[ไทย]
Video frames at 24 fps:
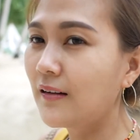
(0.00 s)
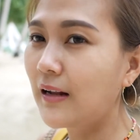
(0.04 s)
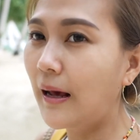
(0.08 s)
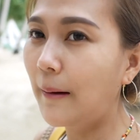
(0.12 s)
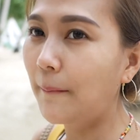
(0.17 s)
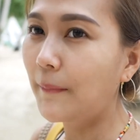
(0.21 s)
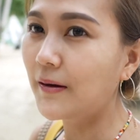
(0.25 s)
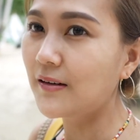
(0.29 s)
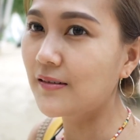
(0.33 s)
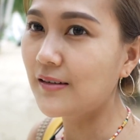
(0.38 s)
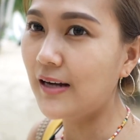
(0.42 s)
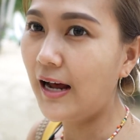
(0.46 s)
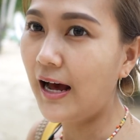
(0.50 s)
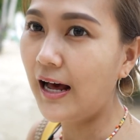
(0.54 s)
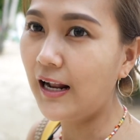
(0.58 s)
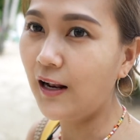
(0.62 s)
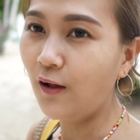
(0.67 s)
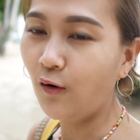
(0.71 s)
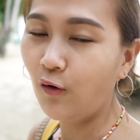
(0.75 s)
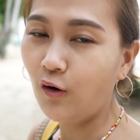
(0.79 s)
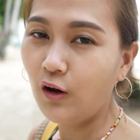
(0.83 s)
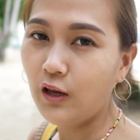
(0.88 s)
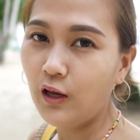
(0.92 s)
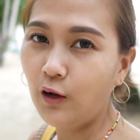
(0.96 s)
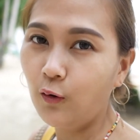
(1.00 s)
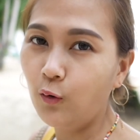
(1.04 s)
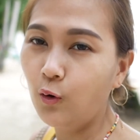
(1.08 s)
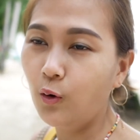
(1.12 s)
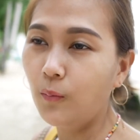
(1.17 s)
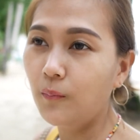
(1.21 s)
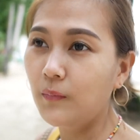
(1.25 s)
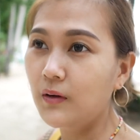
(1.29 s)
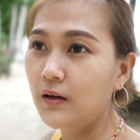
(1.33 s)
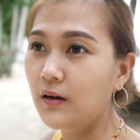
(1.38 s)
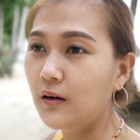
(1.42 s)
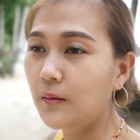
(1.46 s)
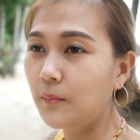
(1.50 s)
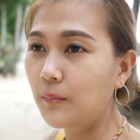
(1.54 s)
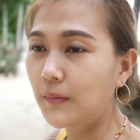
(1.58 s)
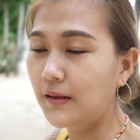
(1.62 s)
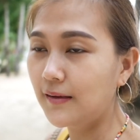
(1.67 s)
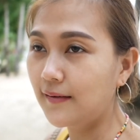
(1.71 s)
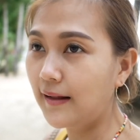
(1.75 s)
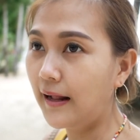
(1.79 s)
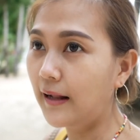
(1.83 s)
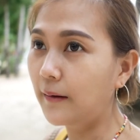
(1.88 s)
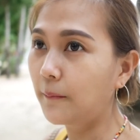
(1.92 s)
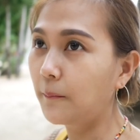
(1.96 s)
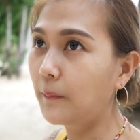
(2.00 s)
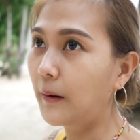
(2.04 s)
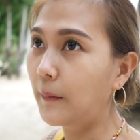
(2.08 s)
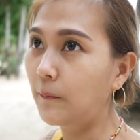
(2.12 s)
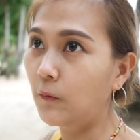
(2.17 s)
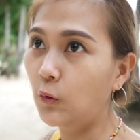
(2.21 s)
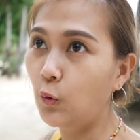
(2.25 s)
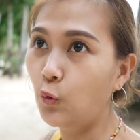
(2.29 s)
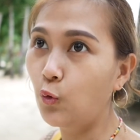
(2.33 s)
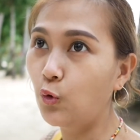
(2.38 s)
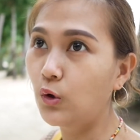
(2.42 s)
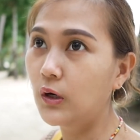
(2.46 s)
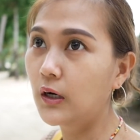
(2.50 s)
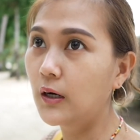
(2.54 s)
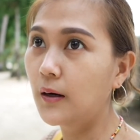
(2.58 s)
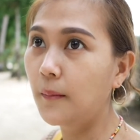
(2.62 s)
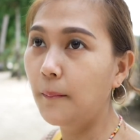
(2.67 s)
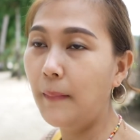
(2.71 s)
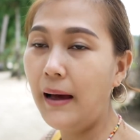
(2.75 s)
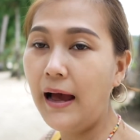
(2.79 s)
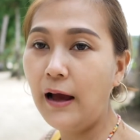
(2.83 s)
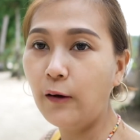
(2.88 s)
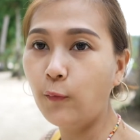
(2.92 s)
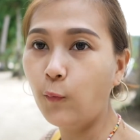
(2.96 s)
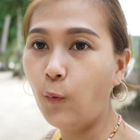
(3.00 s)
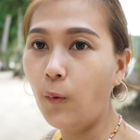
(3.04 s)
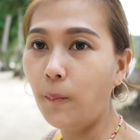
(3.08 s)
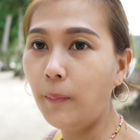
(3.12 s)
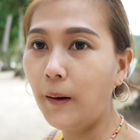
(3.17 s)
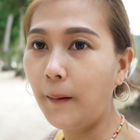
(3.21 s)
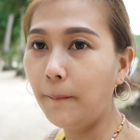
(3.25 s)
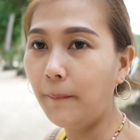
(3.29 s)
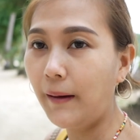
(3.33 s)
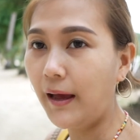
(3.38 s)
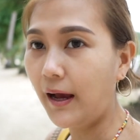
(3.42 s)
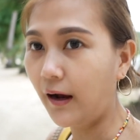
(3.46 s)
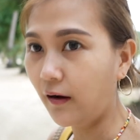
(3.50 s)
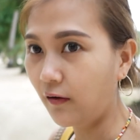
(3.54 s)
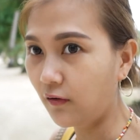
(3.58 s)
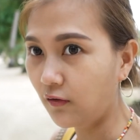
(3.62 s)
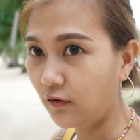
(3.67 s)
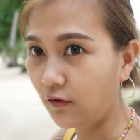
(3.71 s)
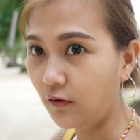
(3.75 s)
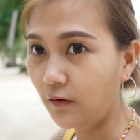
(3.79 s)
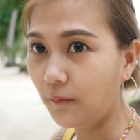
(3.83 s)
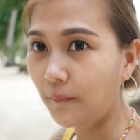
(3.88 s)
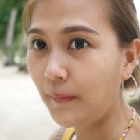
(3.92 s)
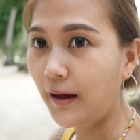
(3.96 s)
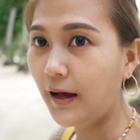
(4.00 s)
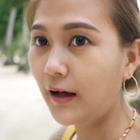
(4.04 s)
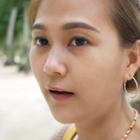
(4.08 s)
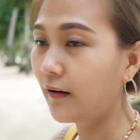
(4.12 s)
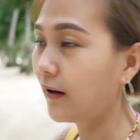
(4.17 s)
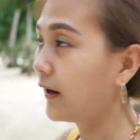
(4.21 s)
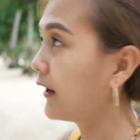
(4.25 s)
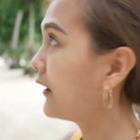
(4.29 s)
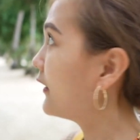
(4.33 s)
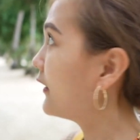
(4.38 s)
ธรรมชาติแล้วก็ยังร่มรื่นมีสัตว์แบบอยู่เยอะมากนกแปลกๆก็เยอะมากเลย